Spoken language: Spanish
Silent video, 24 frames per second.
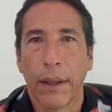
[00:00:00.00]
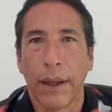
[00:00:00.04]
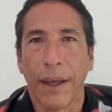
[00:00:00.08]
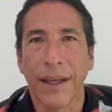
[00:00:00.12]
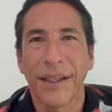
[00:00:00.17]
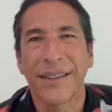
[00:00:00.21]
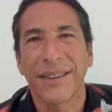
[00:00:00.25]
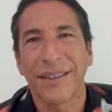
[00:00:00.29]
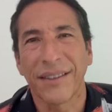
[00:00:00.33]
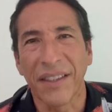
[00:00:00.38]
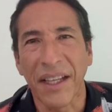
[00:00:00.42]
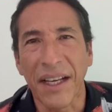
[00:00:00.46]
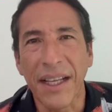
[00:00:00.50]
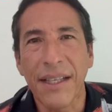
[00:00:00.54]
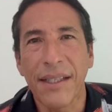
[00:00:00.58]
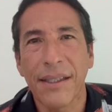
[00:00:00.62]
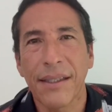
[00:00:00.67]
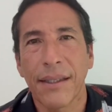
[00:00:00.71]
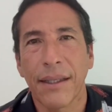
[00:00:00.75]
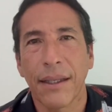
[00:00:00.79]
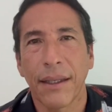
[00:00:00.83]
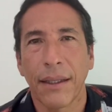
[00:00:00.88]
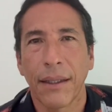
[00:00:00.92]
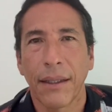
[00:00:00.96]
es
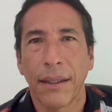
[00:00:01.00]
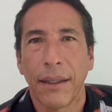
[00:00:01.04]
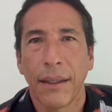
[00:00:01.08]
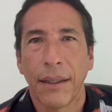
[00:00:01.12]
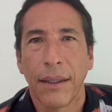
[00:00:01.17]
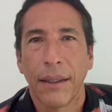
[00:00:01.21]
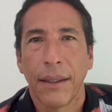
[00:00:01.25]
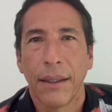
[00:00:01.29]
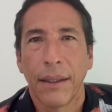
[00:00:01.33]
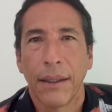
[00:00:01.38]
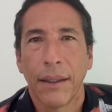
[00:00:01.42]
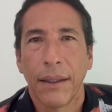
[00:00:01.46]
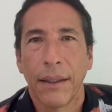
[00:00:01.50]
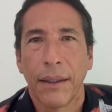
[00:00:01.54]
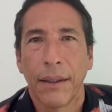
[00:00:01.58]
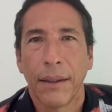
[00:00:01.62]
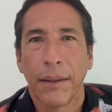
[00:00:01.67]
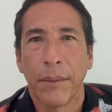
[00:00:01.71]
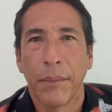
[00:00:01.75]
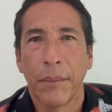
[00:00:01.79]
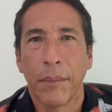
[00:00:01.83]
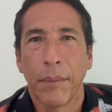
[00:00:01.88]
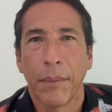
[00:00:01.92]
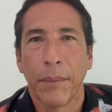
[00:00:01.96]
triste
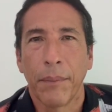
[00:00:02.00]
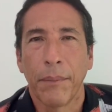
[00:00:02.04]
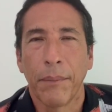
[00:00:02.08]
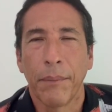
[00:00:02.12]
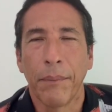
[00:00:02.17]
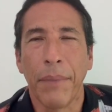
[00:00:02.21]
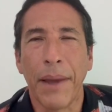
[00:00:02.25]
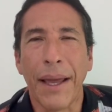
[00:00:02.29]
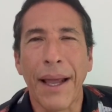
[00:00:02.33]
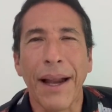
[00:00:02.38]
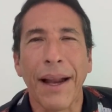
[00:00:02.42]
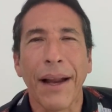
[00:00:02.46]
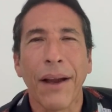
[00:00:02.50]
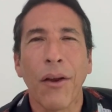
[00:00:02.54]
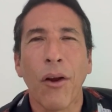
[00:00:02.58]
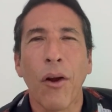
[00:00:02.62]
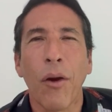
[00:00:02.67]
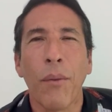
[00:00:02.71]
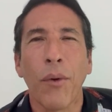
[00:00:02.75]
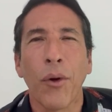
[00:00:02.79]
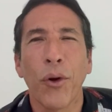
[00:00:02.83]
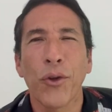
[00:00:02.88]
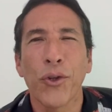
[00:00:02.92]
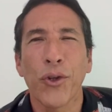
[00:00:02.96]
ver
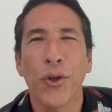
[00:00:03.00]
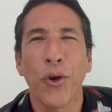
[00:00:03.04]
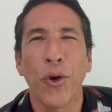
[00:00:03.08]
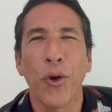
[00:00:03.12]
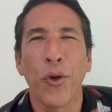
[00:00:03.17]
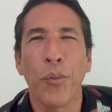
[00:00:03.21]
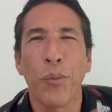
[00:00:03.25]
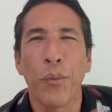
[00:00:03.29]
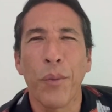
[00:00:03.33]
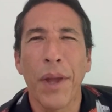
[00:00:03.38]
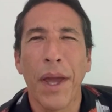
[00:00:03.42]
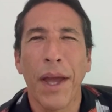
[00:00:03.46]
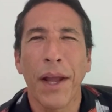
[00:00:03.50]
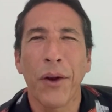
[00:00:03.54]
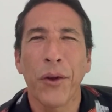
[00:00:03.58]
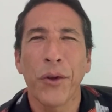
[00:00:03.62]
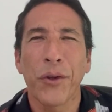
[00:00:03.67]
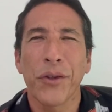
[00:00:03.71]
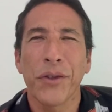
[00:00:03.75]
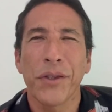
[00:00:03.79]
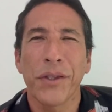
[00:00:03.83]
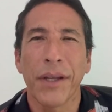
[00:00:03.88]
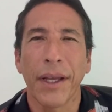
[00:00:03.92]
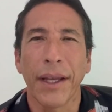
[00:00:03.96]
cómo los
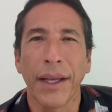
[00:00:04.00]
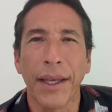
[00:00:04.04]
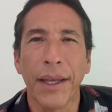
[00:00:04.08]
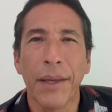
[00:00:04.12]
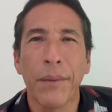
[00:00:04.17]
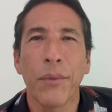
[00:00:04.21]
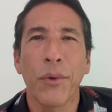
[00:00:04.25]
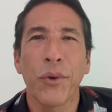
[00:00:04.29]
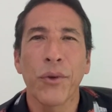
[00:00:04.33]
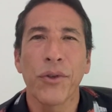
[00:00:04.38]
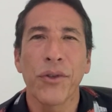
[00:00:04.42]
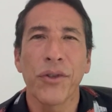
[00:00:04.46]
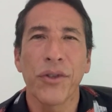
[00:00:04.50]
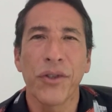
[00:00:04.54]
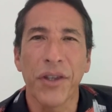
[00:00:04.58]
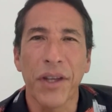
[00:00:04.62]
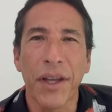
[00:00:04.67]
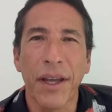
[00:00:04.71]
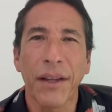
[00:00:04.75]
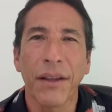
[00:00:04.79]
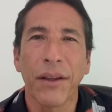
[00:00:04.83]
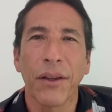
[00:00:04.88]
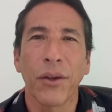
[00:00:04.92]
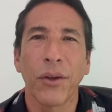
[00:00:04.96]
colombianos seguimos
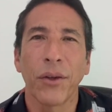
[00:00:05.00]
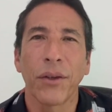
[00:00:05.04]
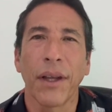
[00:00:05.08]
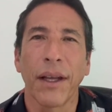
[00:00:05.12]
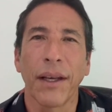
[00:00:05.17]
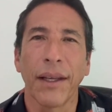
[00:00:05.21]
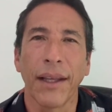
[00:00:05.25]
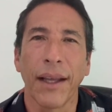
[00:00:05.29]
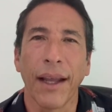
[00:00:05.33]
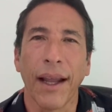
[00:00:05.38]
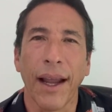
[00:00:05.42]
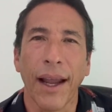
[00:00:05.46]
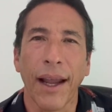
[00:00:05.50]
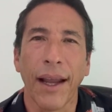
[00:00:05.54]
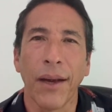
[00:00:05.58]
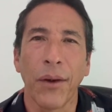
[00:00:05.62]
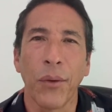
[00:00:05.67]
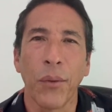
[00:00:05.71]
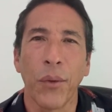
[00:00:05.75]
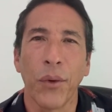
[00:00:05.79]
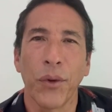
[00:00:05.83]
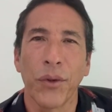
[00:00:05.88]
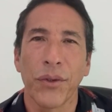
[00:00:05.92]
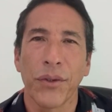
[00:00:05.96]
siendo tan
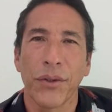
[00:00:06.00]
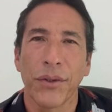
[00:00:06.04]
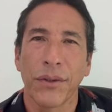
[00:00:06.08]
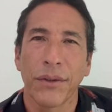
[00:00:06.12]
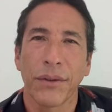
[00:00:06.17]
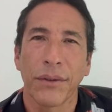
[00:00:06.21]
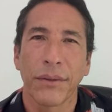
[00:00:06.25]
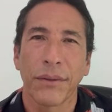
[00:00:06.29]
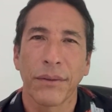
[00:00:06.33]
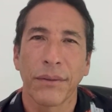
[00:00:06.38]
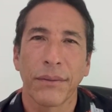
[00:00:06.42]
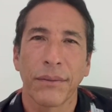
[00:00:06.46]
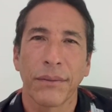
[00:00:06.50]
ingenuos.